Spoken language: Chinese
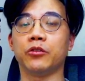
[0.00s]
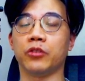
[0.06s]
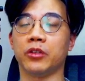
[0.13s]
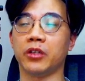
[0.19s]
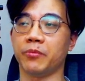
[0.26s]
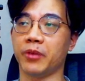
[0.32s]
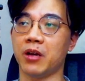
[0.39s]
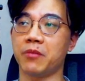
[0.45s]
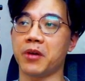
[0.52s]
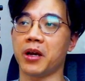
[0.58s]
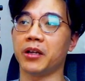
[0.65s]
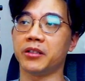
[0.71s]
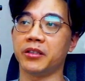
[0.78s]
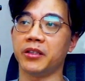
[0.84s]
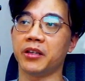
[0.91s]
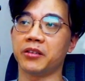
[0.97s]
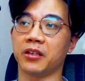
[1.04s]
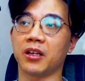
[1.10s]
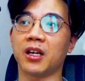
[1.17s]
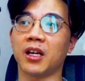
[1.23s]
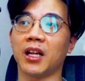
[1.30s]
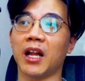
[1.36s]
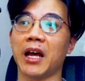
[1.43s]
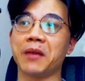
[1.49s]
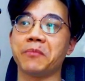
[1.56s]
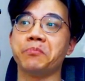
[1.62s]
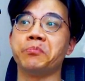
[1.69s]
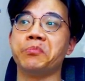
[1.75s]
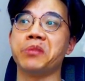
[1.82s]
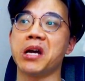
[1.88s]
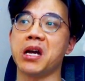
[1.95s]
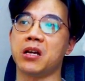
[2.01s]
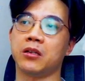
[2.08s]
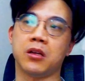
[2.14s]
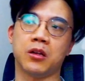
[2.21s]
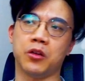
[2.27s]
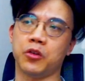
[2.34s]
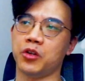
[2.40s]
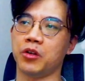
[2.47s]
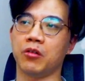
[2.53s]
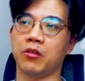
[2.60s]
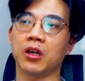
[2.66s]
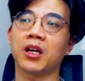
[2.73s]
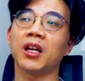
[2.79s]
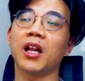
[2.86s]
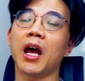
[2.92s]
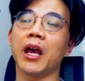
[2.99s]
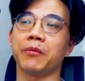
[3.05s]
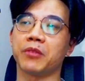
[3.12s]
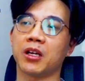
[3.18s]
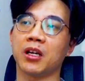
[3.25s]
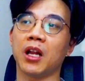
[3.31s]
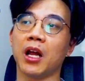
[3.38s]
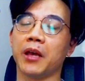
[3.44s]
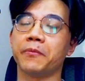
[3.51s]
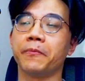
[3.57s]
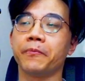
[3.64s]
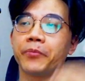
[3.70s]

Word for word: 所以你不要把它念成 climb b，no no no no，climb climb。